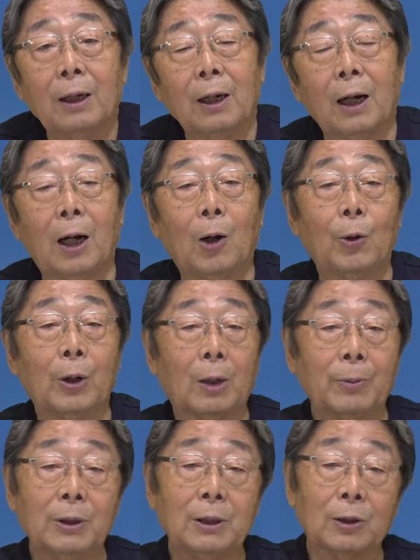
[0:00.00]
母親
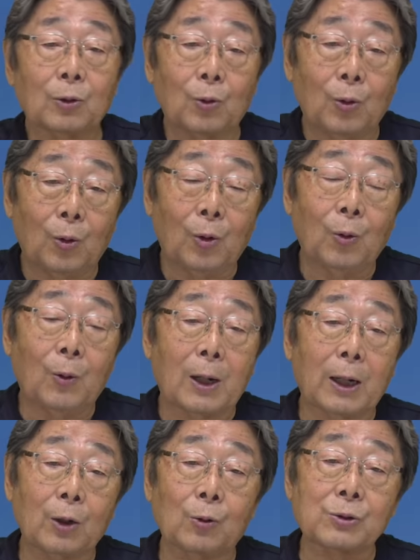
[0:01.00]
がみんなとこう
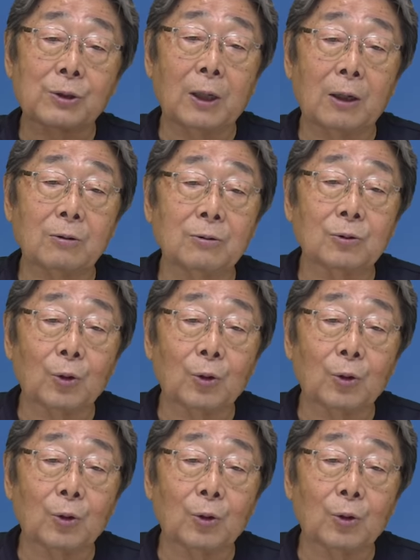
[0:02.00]
別れをつける